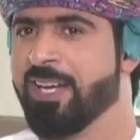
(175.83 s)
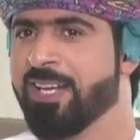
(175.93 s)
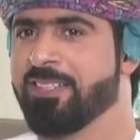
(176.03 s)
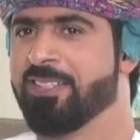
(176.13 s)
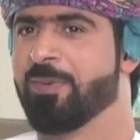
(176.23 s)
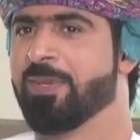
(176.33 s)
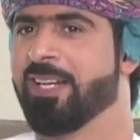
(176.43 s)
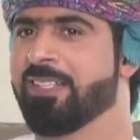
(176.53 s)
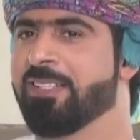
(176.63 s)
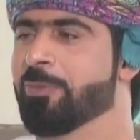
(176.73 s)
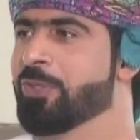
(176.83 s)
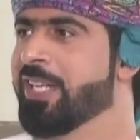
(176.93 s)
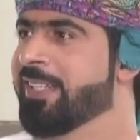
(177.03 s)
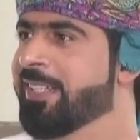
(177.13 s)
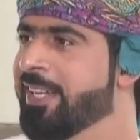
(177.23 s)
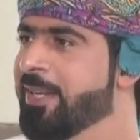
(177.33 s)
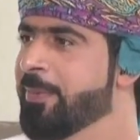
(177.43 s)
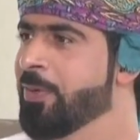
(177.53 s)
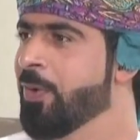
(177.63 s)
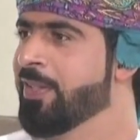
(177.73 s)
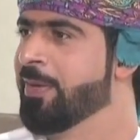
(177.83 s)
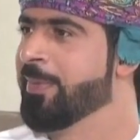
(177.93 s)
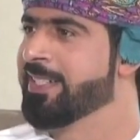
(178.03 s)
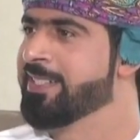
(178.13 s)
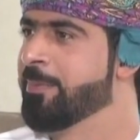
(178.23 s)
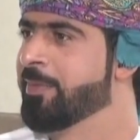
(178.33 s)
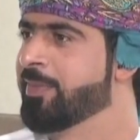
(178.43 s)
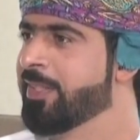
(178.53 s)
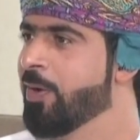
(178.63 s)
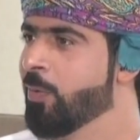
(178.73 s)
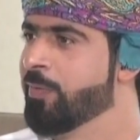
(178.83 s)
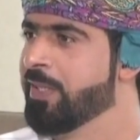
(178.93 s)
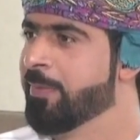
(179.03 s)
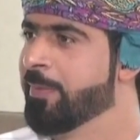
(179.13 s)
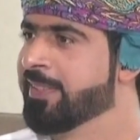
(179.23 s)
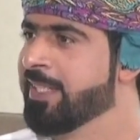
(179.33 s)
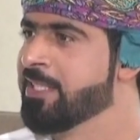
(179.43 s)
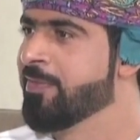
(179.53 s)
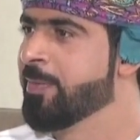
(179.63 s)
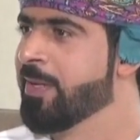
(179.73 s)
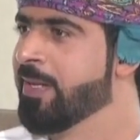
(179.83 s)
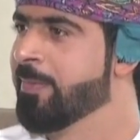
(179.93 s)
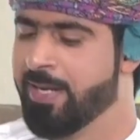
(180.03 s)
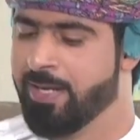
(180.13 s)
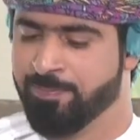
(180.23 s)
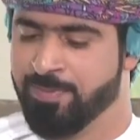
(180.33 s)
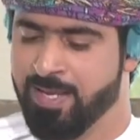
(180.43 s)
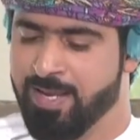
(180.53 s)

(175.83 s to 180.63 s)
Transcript: في حديثي قبل قليل للمشاهد الكريم انه هذا المركز تم افتتاحه في 14 فبراير من العام